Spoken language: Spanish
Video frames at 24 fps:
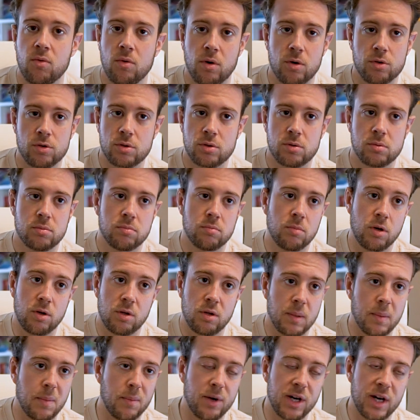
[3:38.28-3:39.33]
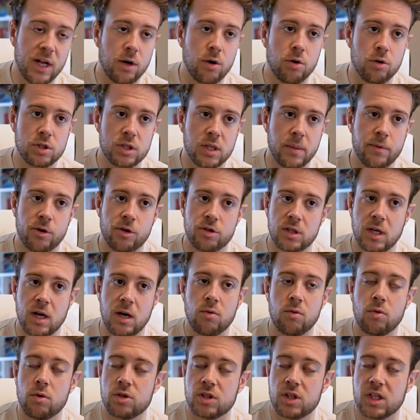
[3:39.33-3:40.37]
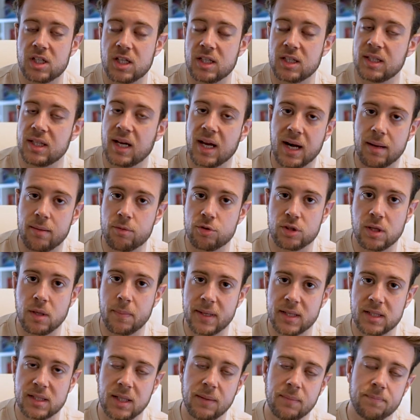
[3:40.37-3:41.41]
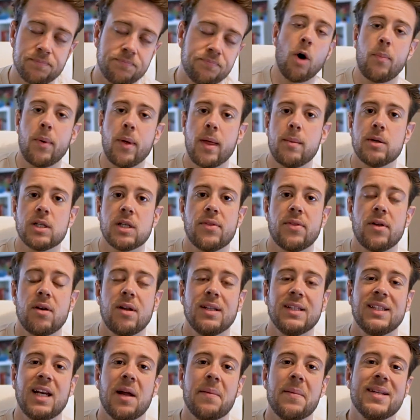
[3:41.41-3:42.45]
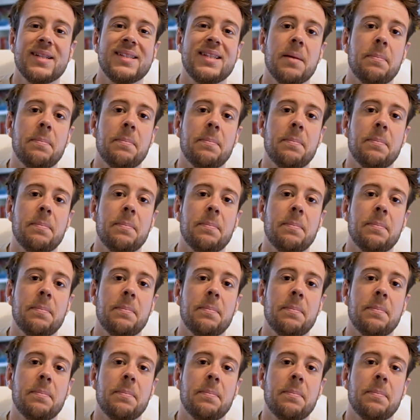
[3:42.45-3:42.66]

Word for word: unos, bueno, de memoria no lo sé, pero serán unos 60 gramos de pasta, o podemos hacerlo a través